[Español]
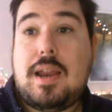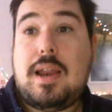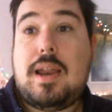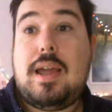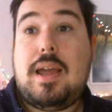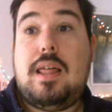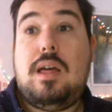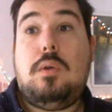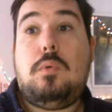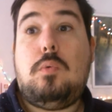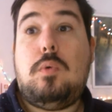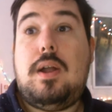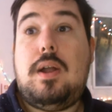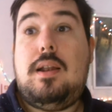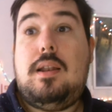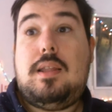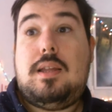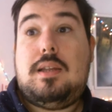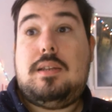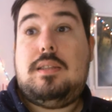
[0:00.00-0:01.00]
cada
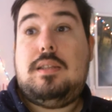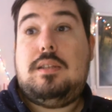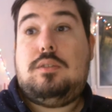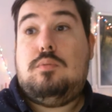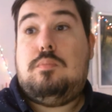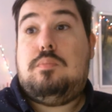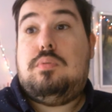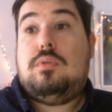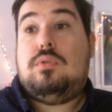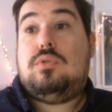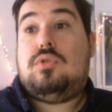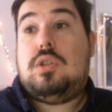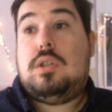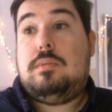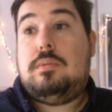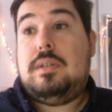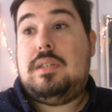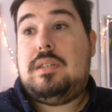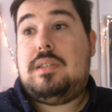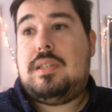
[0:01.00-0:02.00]
cual desde su punto
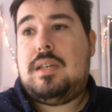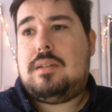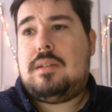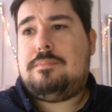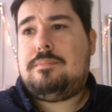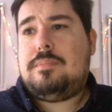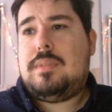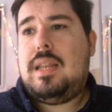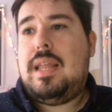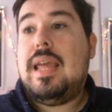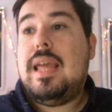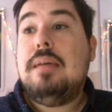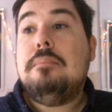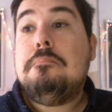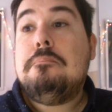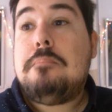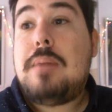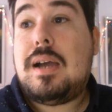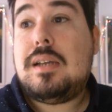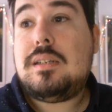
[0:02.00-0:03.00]
de vista,
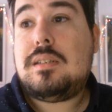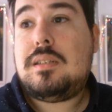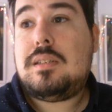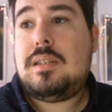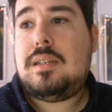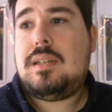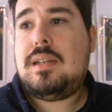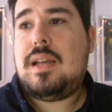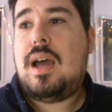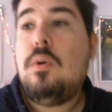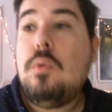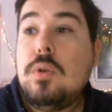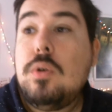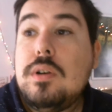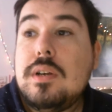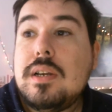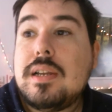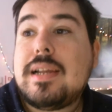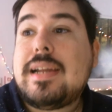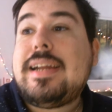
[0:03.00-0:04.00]
en base a
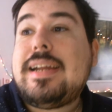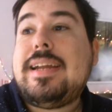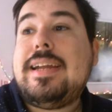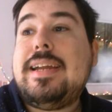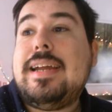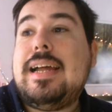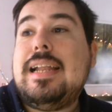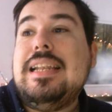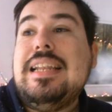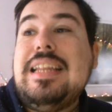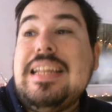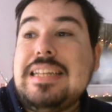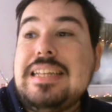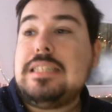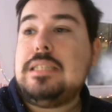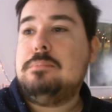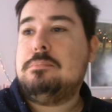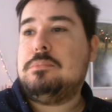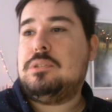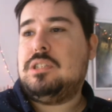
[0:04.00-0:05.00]
un
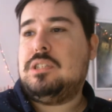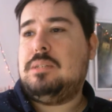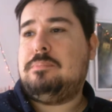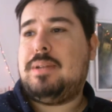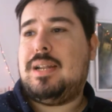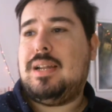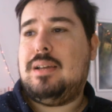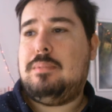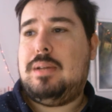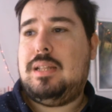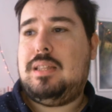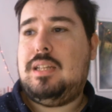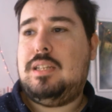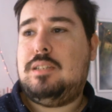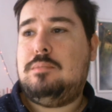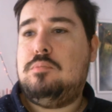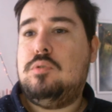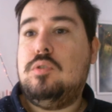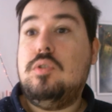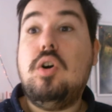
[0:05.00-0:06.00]
realismo y
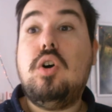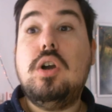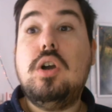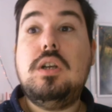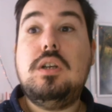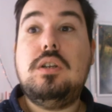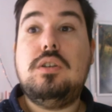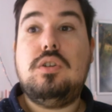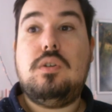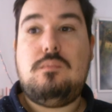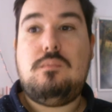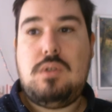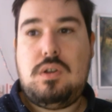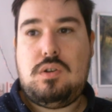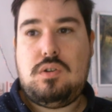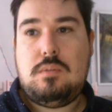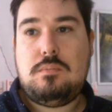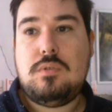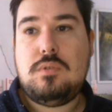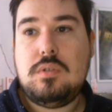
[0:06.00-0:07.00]
pragmatismo hoy no muy
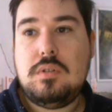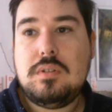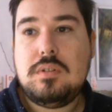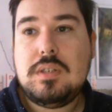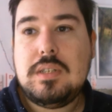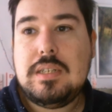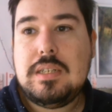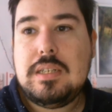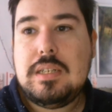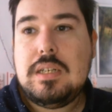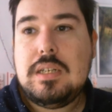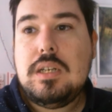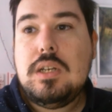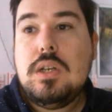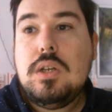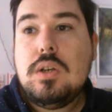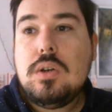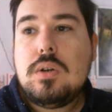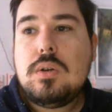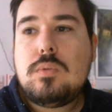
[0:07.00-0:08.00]
común,
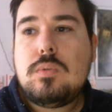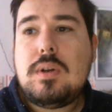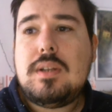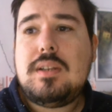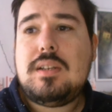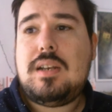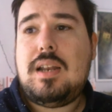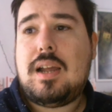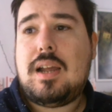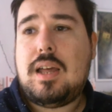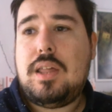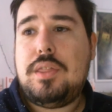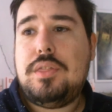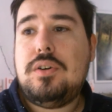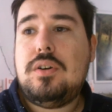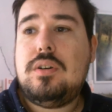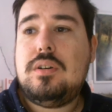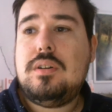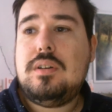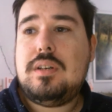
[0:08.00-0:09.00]
cuál es la
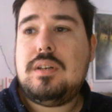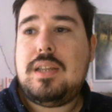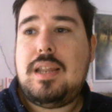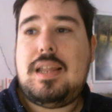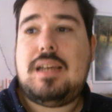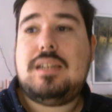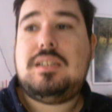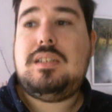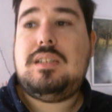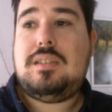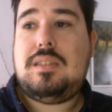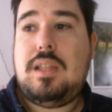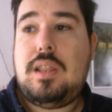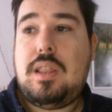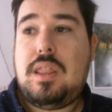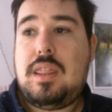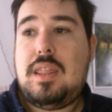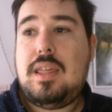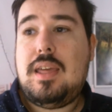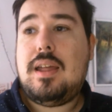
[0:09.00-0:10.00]
razón de la
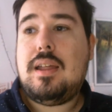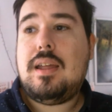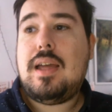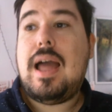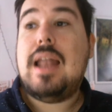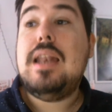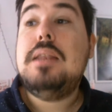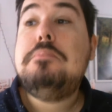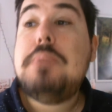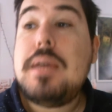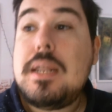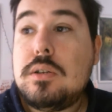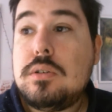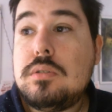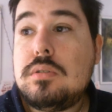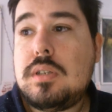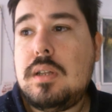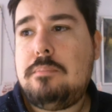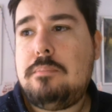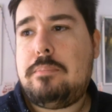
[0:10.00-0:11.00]
existencia, al
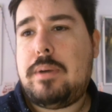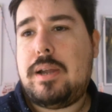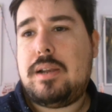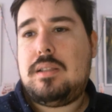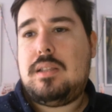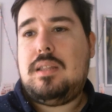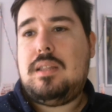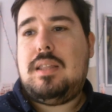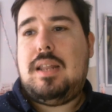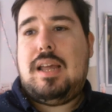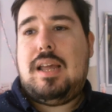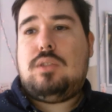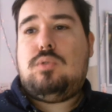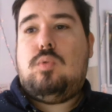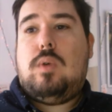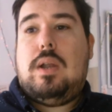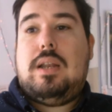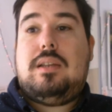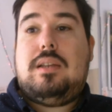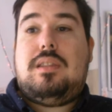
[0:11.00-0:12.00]
menos en parte, del
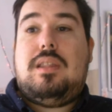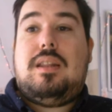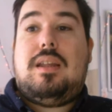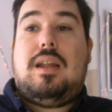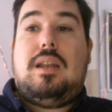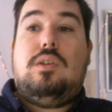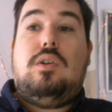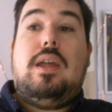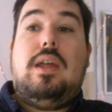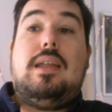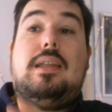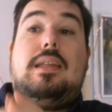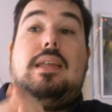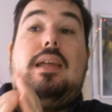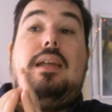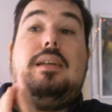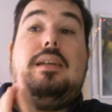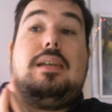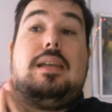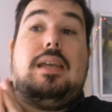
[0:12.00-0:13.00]
actual escenario en
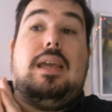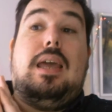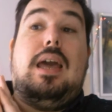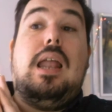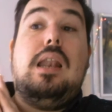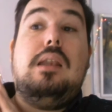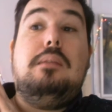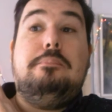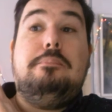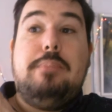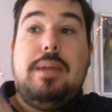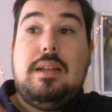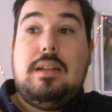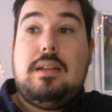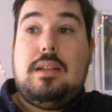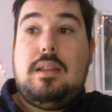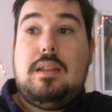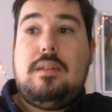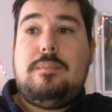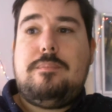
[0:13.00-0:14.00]
que
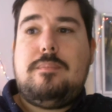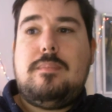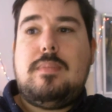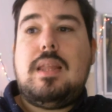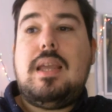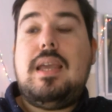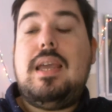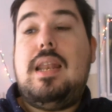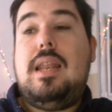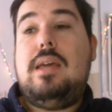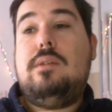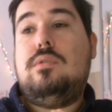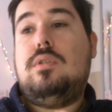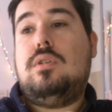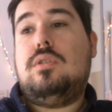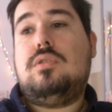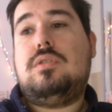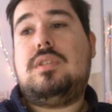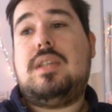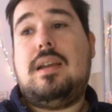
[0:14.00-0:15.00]
realmente el
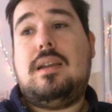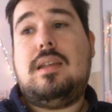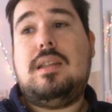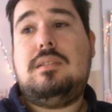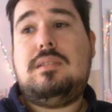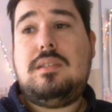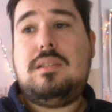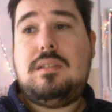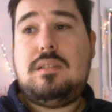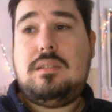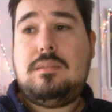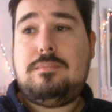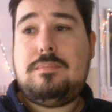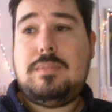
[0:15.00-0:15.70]
euro no está en crisis,